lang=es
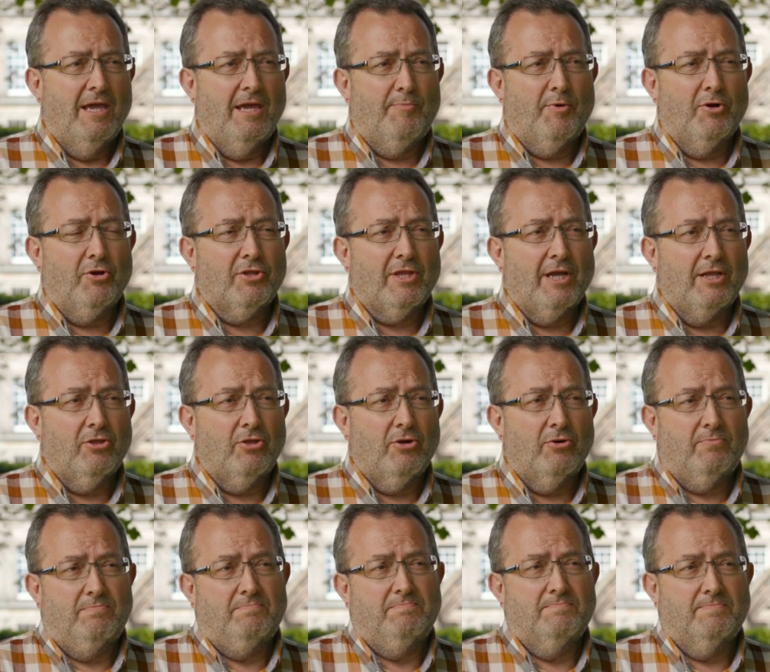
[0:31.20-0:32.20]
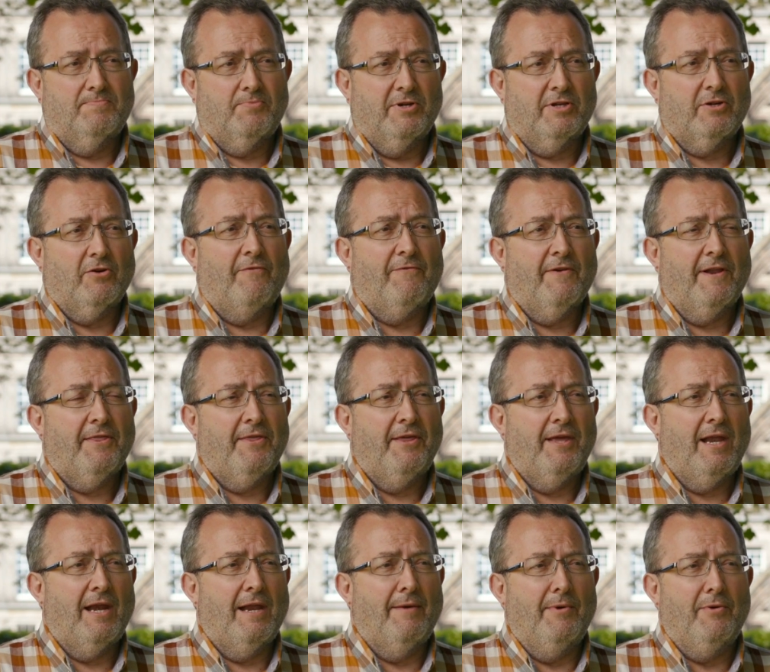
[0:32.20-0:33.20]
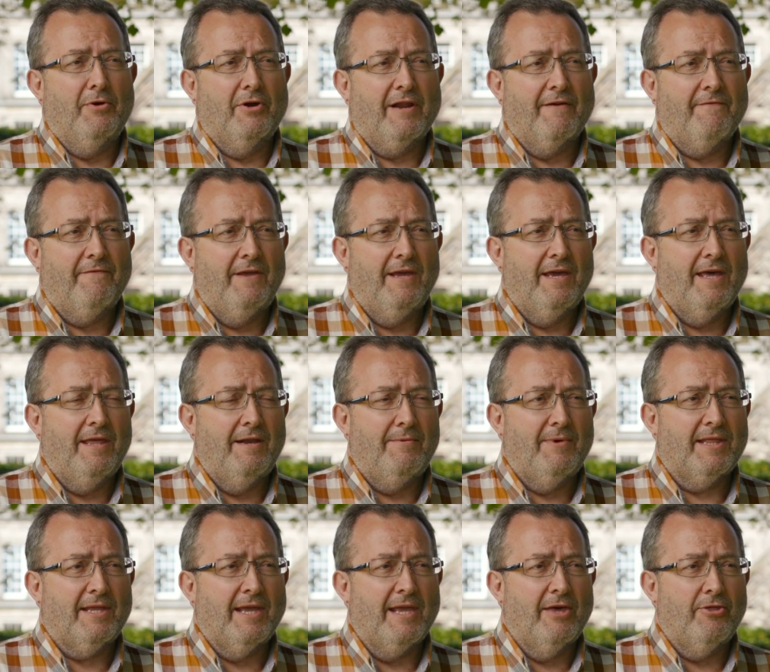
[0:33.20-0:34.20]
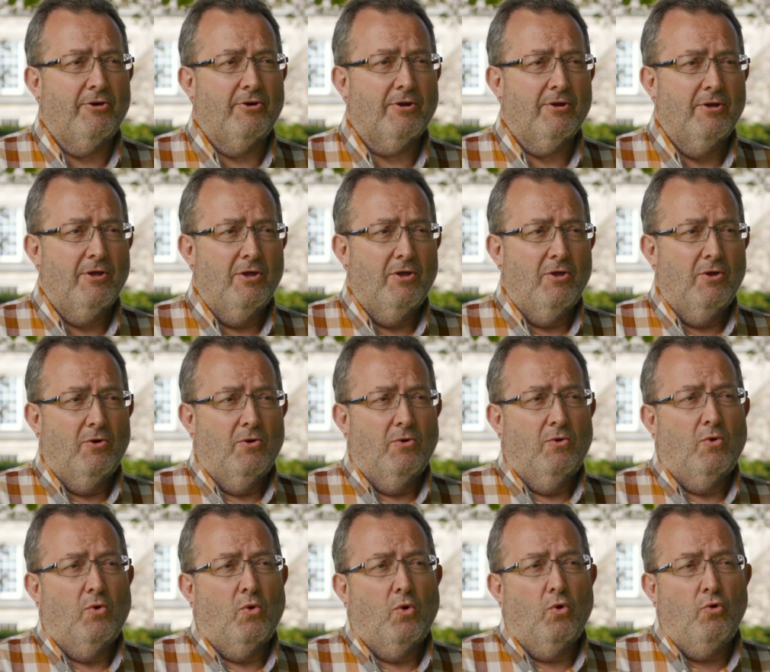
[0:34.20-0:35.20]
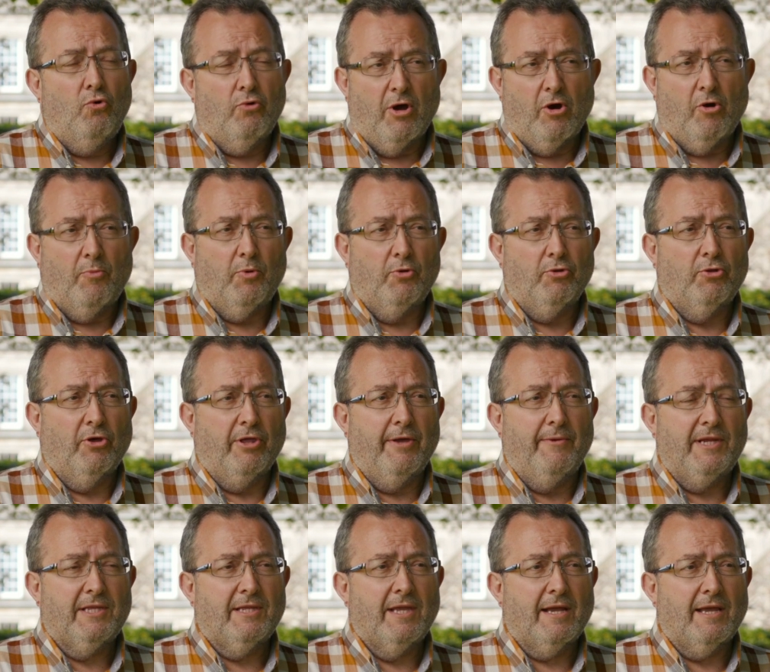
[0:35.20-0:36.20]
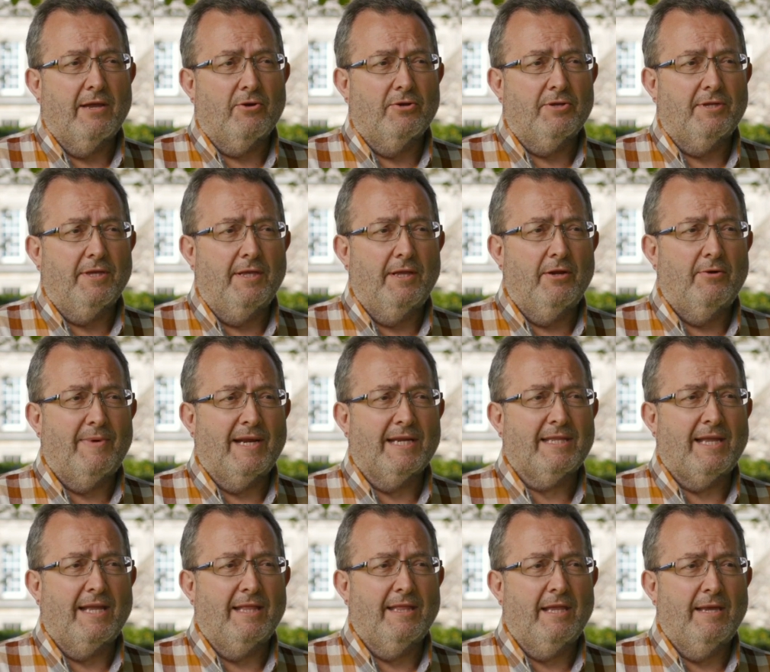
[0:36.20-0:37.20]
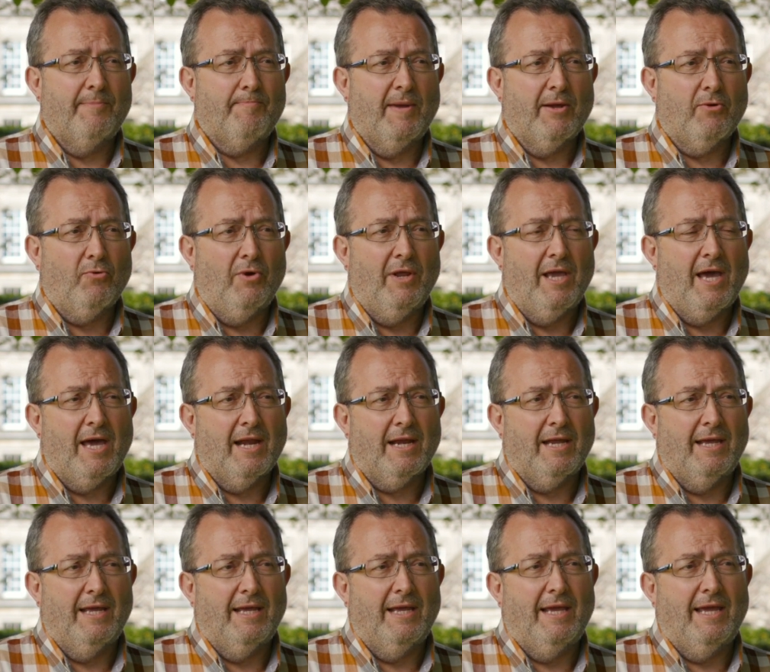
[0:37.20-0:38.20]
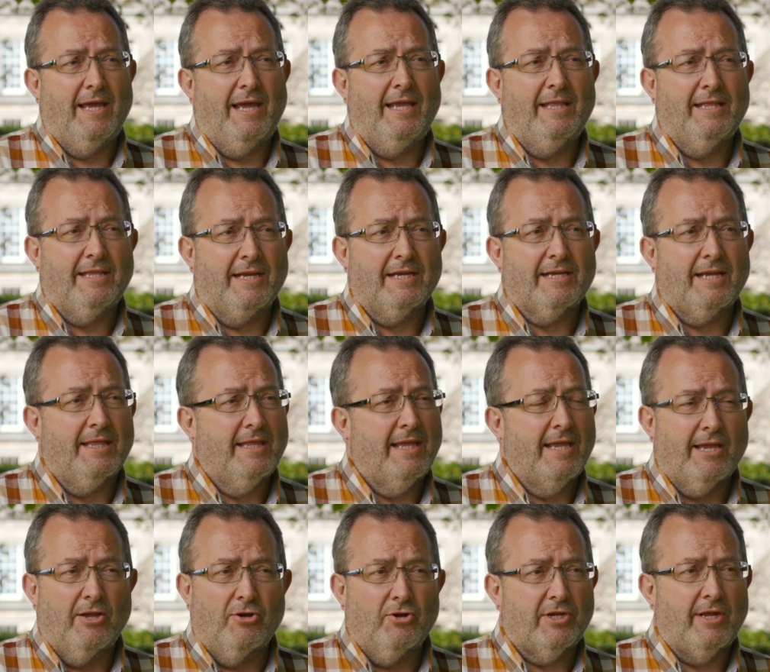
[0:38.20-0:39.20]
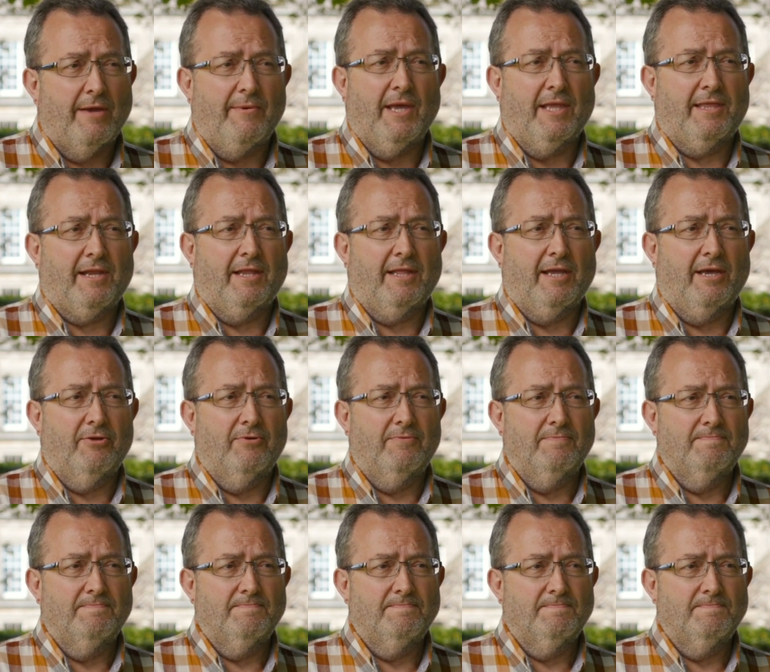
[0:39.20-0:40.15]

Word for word: y por lo tanto pues ofrece a la bibliografía del batallador un nuevo punto de vista que considero bastante peculiar e interesante y que no se había tratado.